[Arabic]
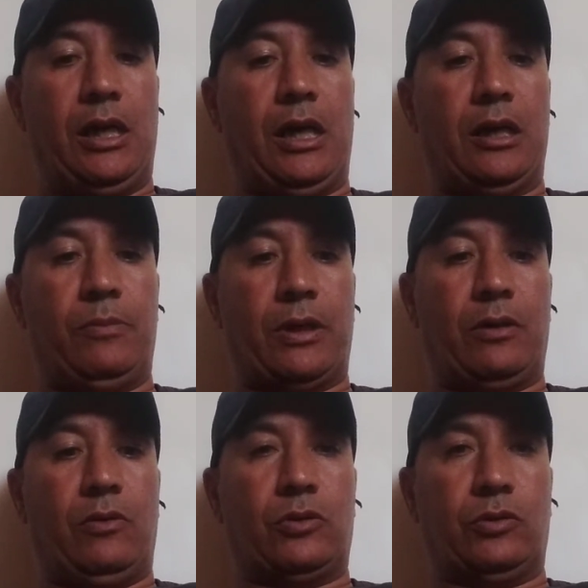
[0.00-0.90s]
على مر
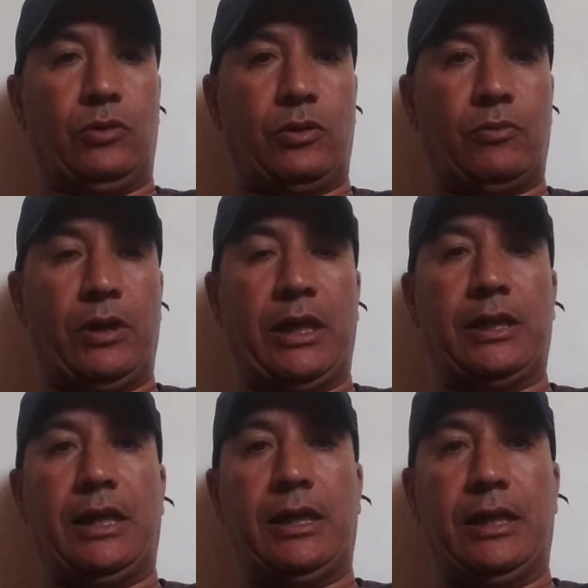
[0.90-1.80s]
العصور
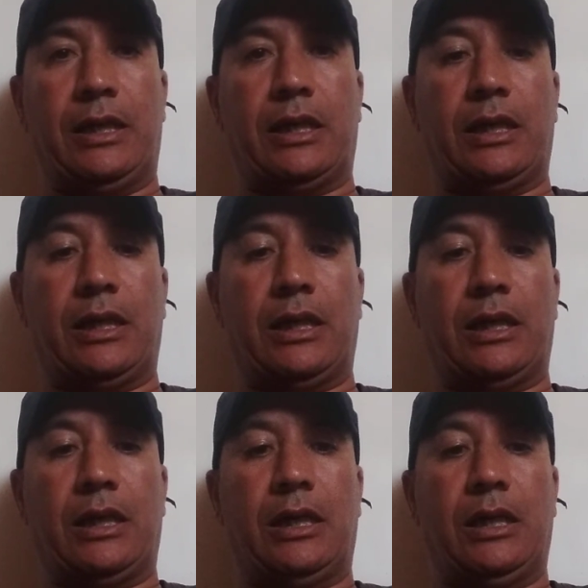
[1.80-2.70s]
وكذلك
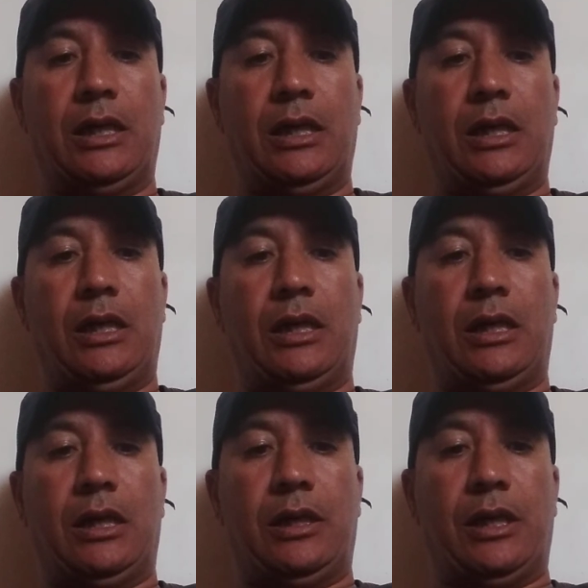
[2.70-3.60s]
آه،
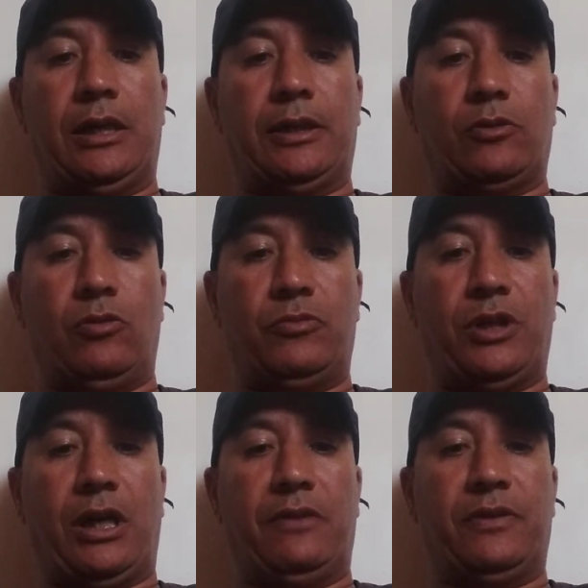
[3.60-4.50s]
آه، نهضتهم
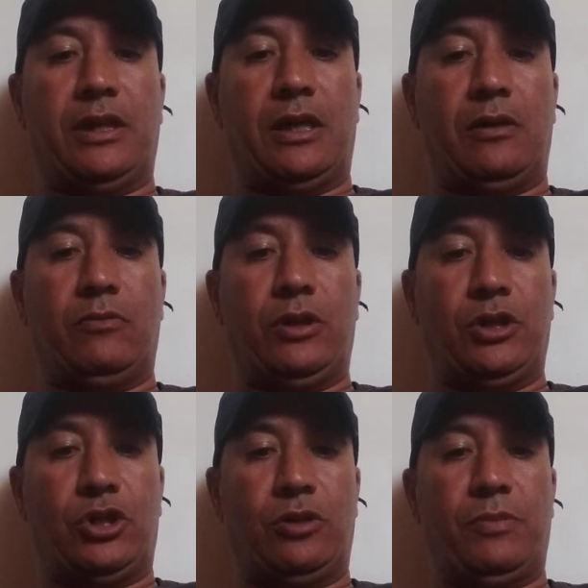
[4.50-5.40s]
الثقافية
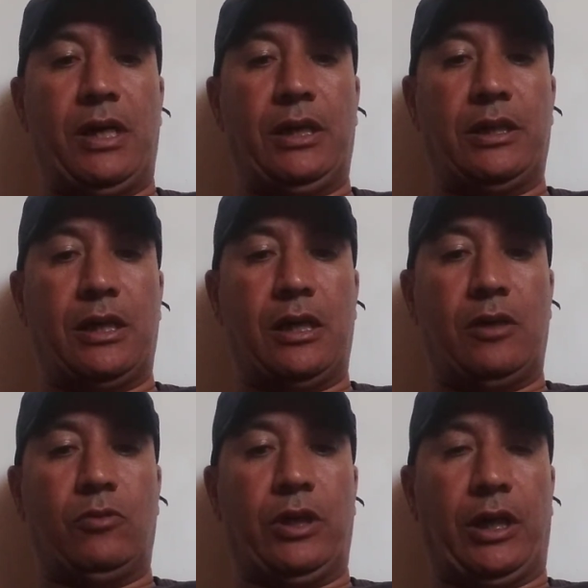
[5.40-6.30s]
والاجتماعية
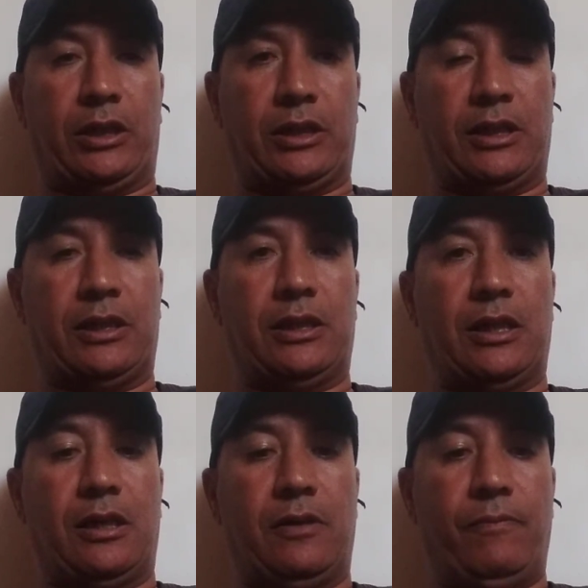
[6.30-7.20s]

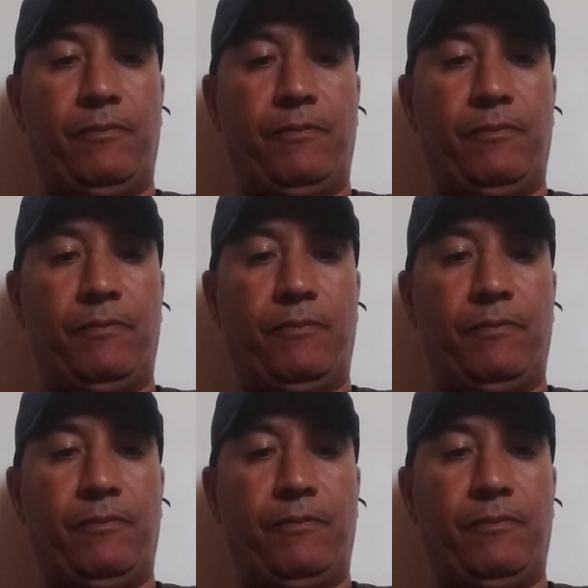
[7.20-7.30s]
والاقتصادية